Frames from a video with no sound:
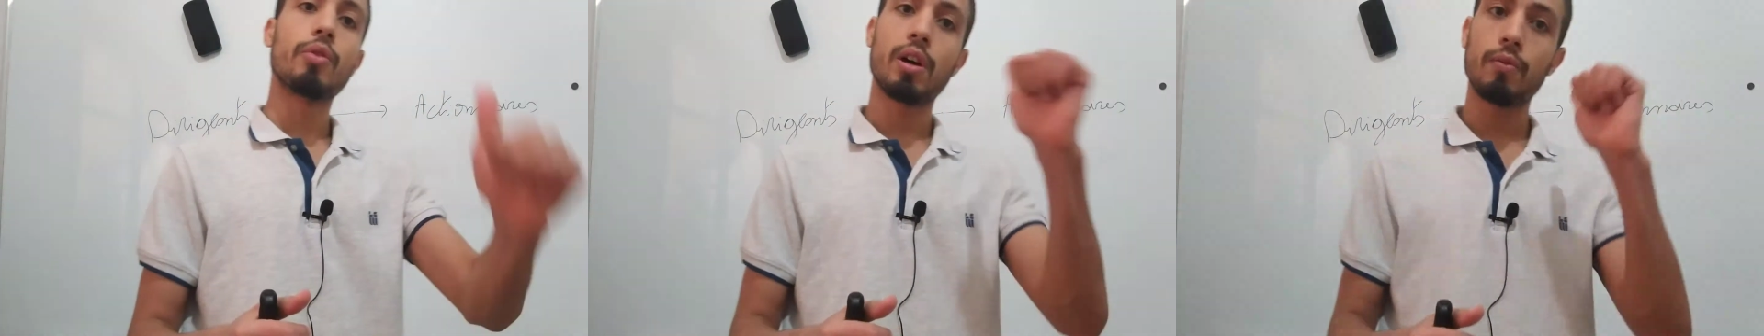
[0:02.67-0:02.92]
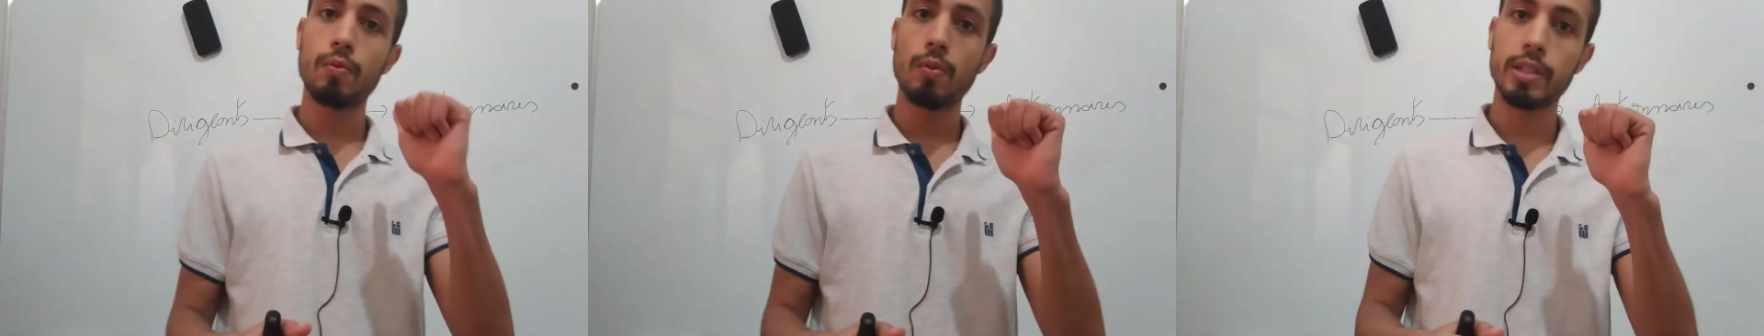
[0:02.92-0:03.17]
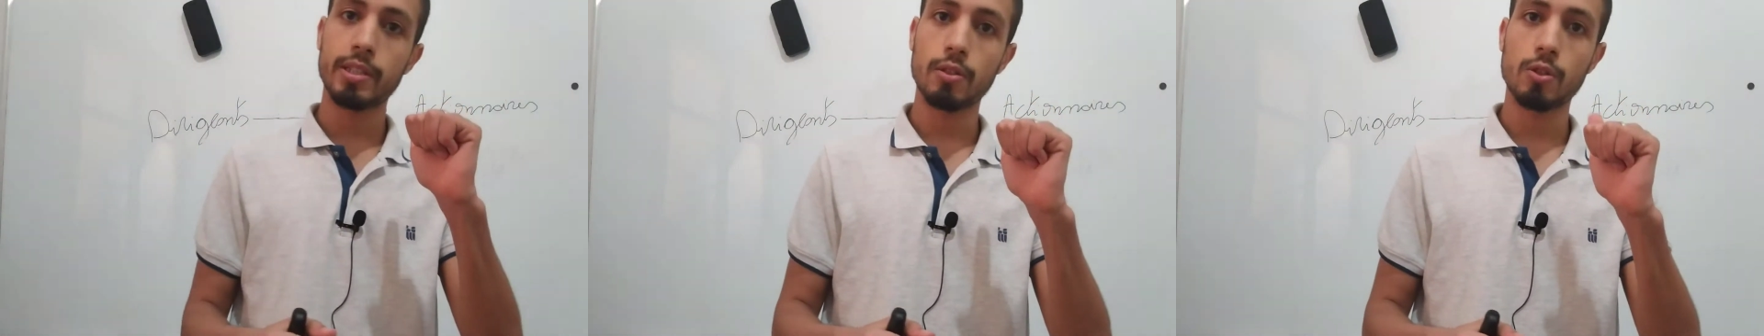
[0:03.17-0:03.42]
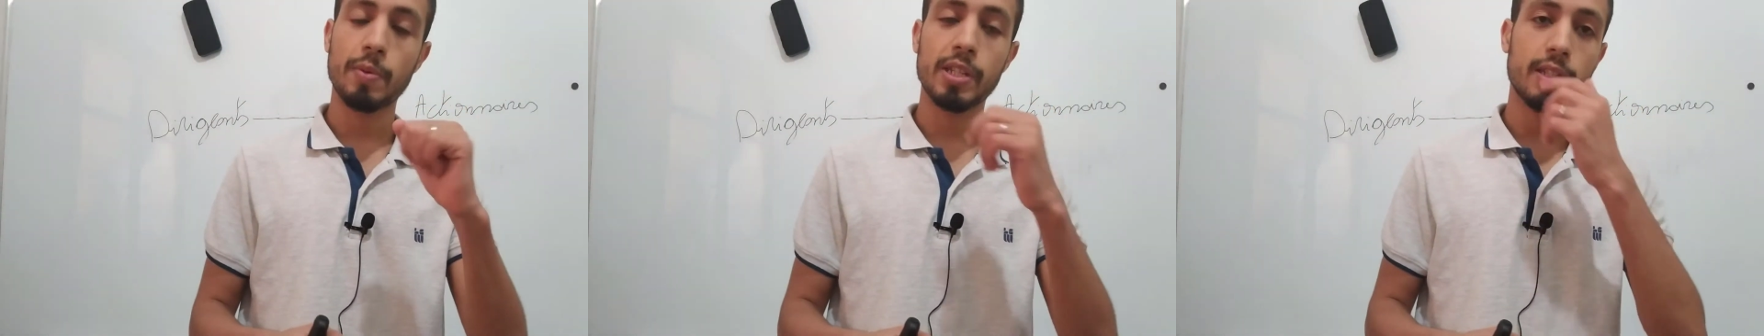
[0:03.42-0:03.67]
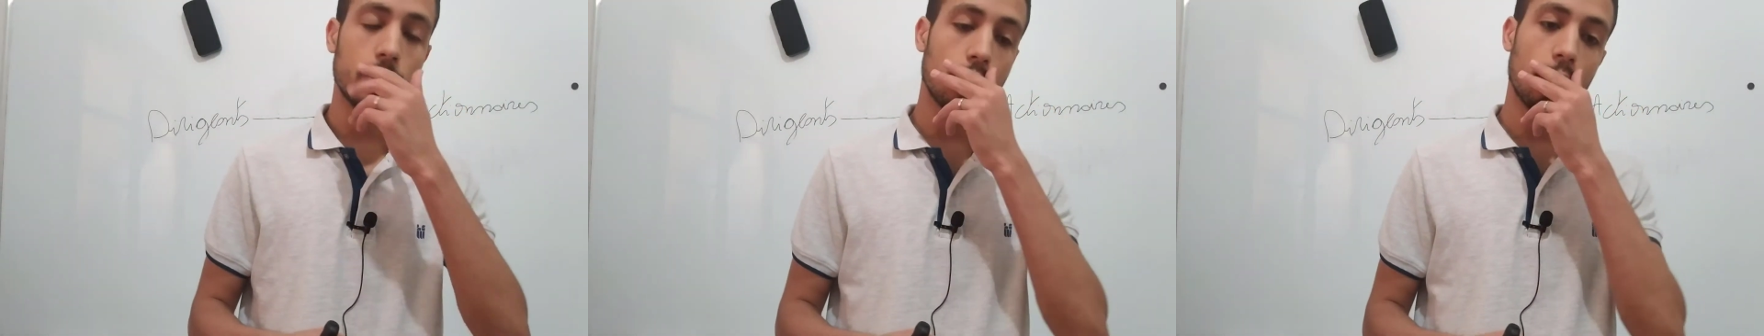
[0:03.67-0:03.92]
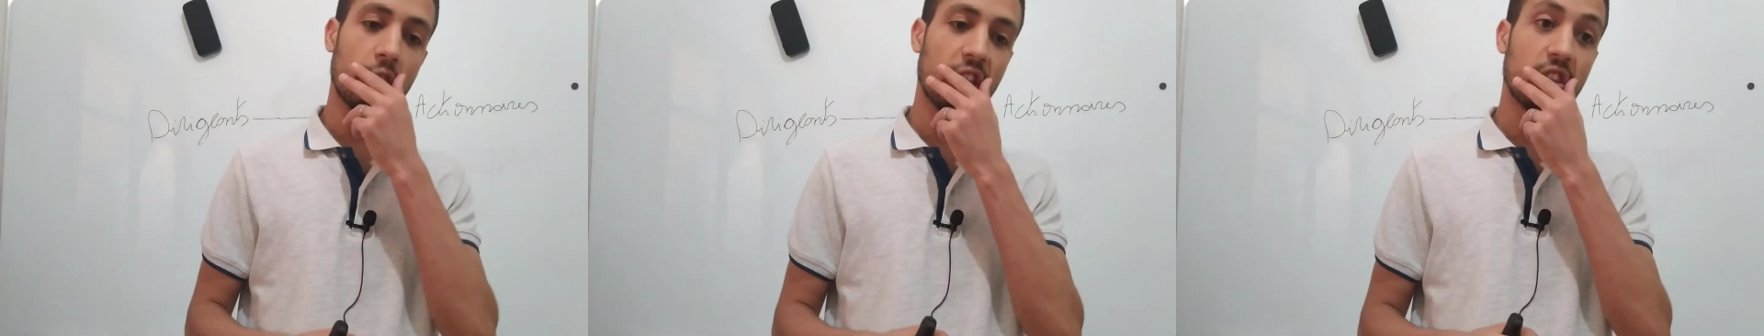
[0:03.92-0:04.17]
on a vu la séance
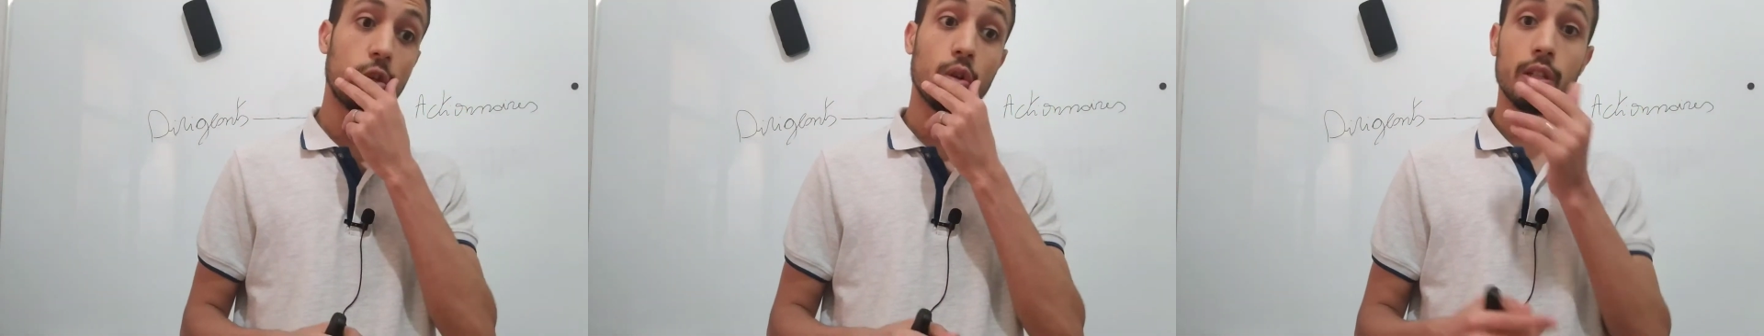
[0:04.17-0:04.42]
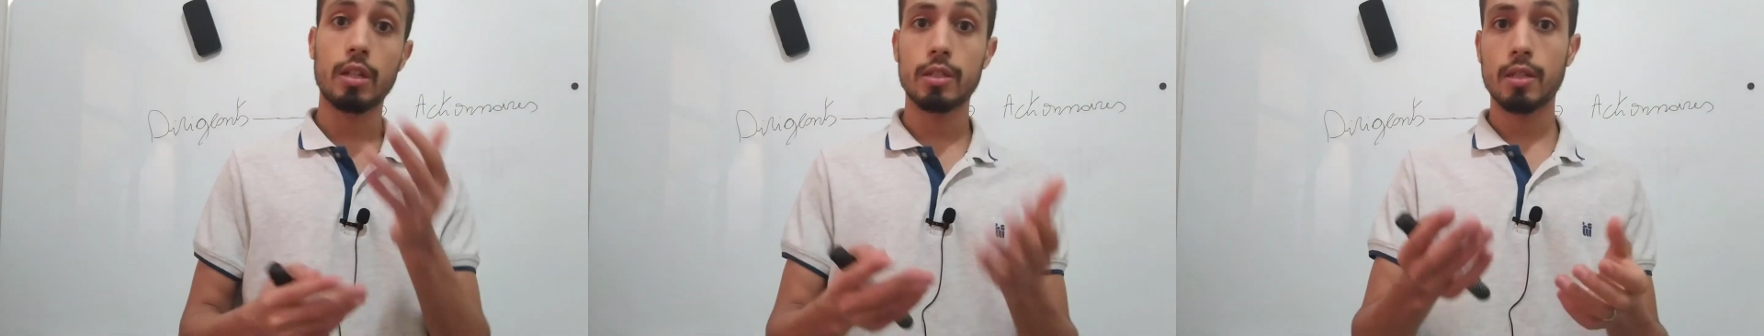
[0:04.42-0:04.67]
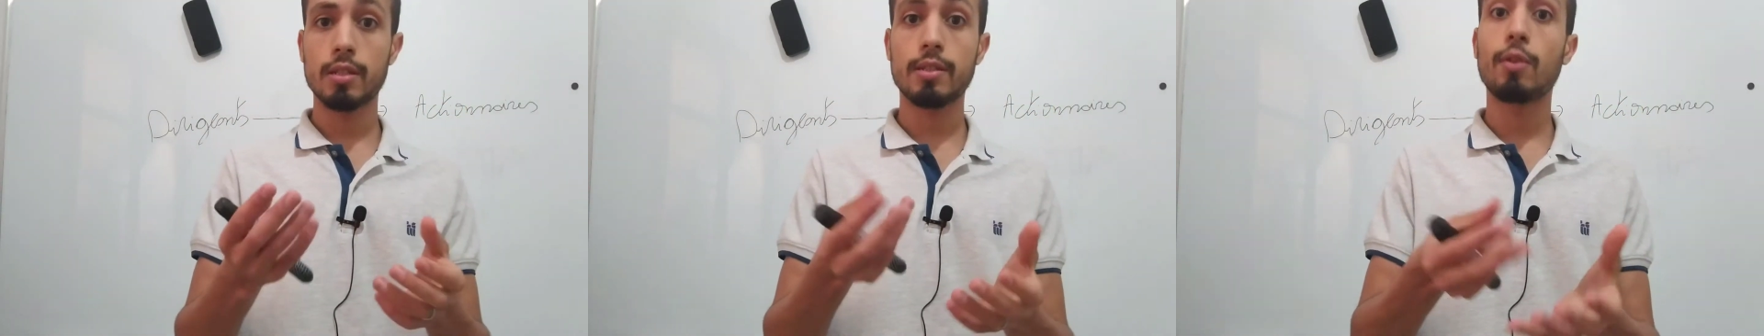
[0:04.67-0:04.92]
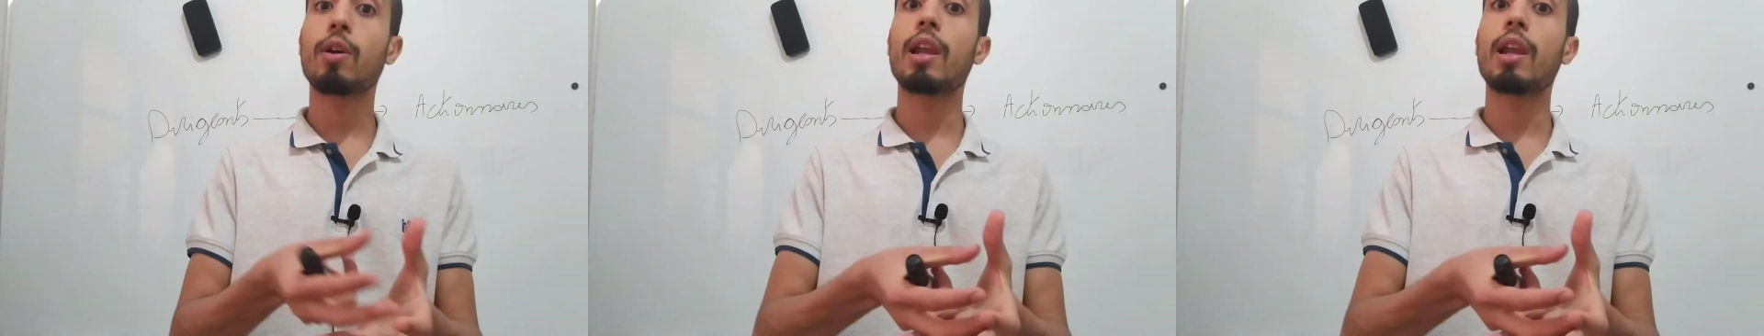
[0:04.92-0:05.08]
précédente, la théorie d'agence,